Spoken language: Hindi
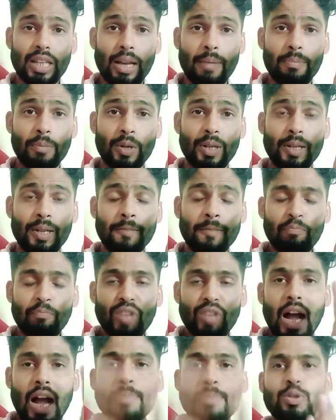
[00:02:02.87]
मतलब
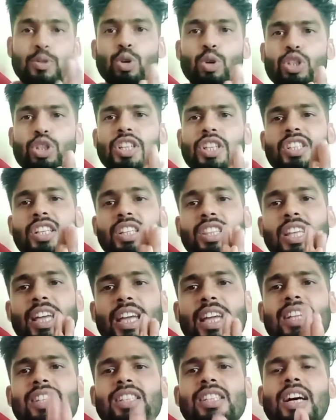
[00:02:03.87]
आप सोच नहीं सकते
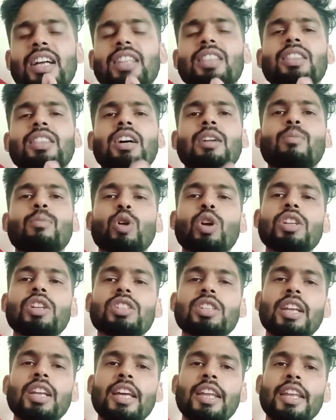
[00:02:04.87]
इस हद तक वो
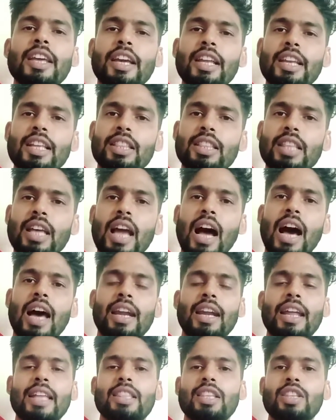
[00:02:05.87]
रिस्क लेने के लिए
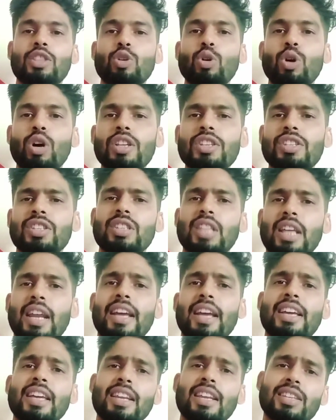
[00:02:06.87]
तैयार रहते थे और इस तरह
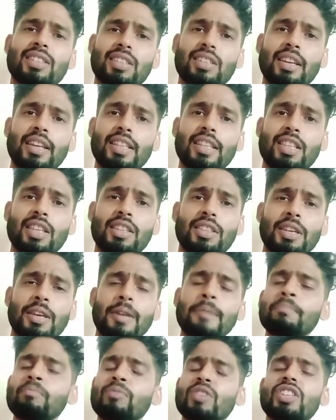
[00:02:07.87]
की रिस्क लेते थे
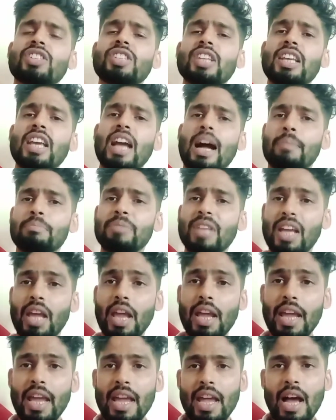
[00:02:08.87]
इसलिए आप
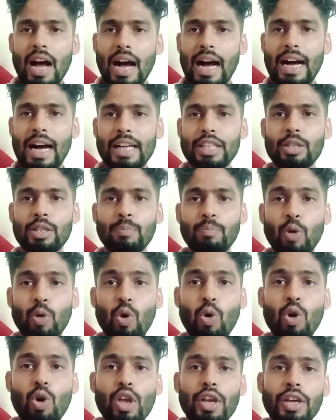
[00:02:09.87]
देखेंगे आज वो
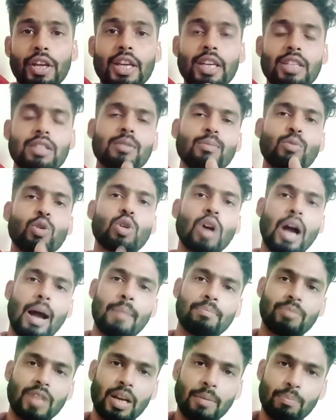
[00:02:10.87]
किस
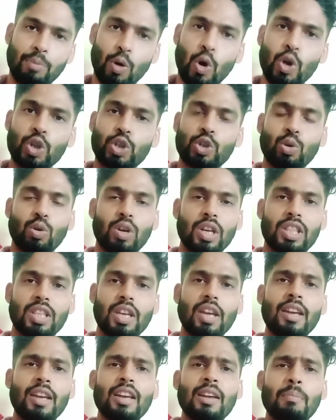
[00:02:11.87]
मुकाम तक पहुंच चुके
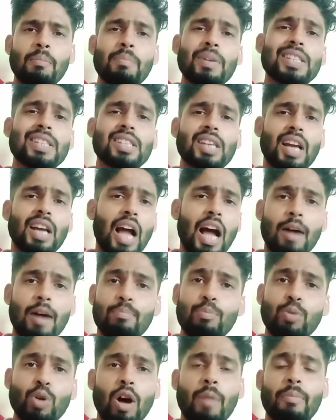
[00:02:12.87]
थे बेशक
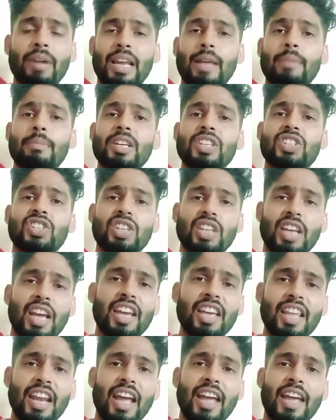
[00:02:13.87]
अब वो हमारे बीच
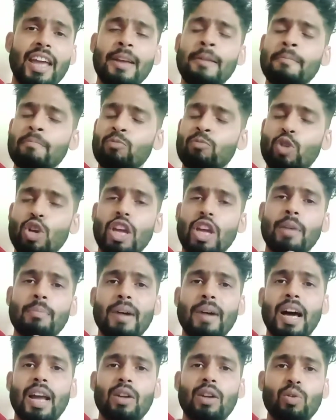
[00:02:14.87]
नहीं रहे हैं तो एक
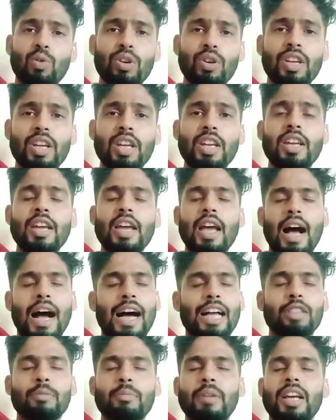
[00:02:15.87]
बार उनकी
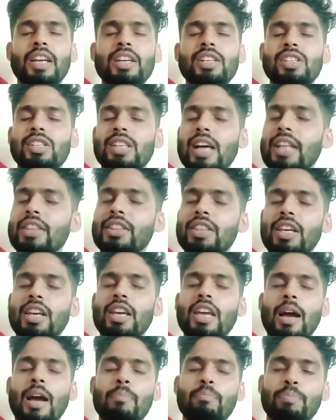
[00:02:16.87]
आत्मा की शांति
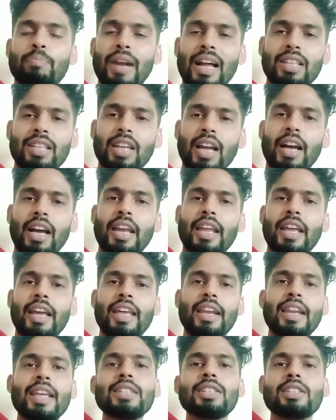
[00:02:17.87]
की हम प्रार्थना करेंगे
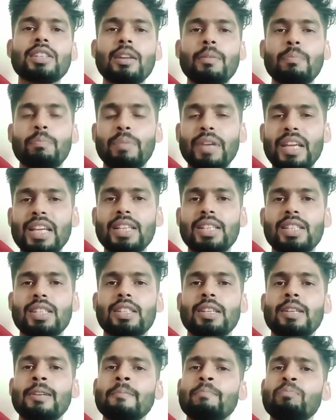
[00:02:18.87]
रेस्ट इन
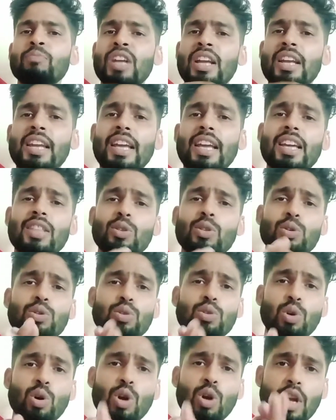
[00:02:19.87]
पीस लेकिन
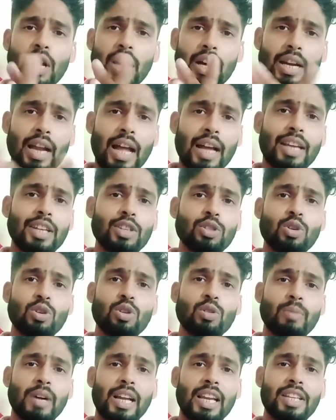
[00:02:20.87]
दोस्तों राकेश
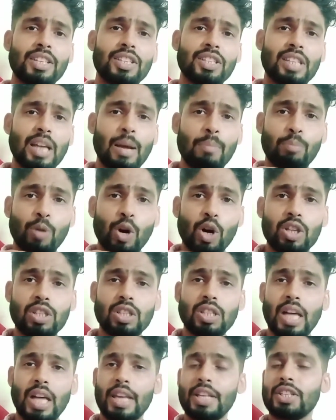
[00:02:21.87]
झुंझुनवाला जी से आप बहुत
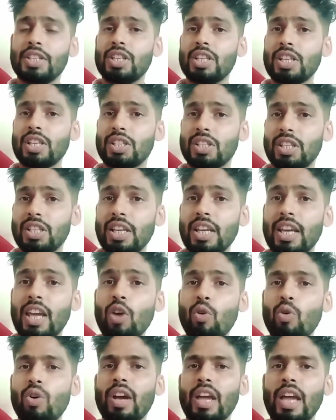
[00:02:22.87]
सारी चीज़ें सीखे
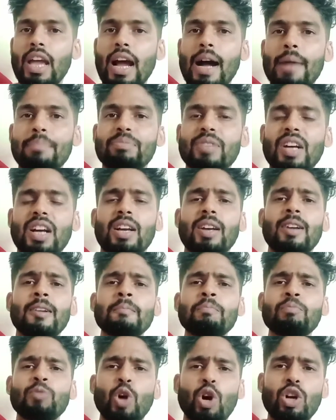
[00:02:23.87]
होंगे अब तक
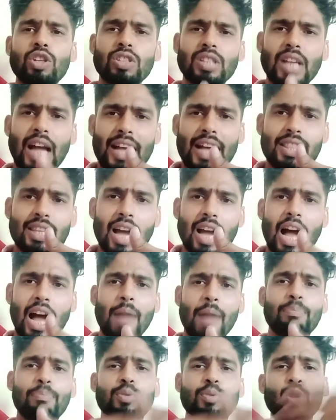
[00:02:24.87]
और शायद
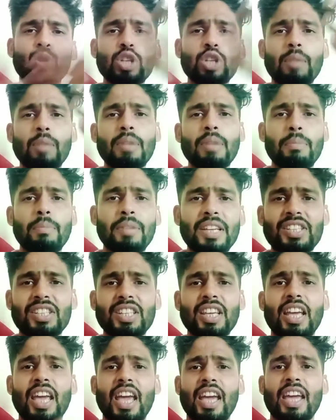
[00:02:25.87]
आप फ्यूचर में भी
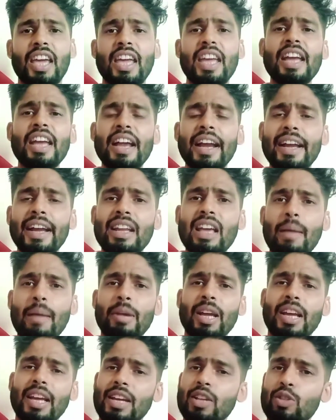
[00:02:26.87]
सीखेंगे इंडिया
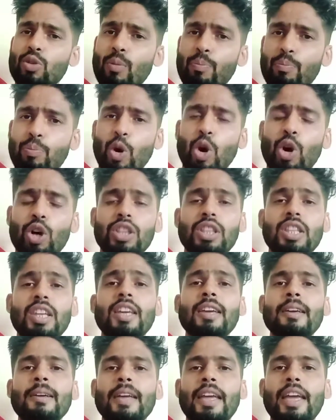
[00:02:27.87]
में कहें तो बहुत
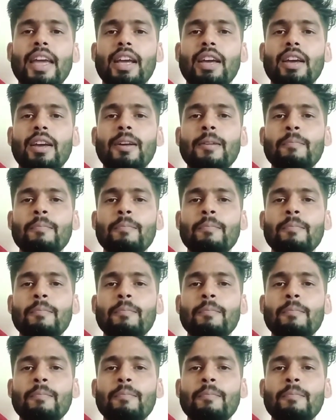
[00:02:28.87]
ही एक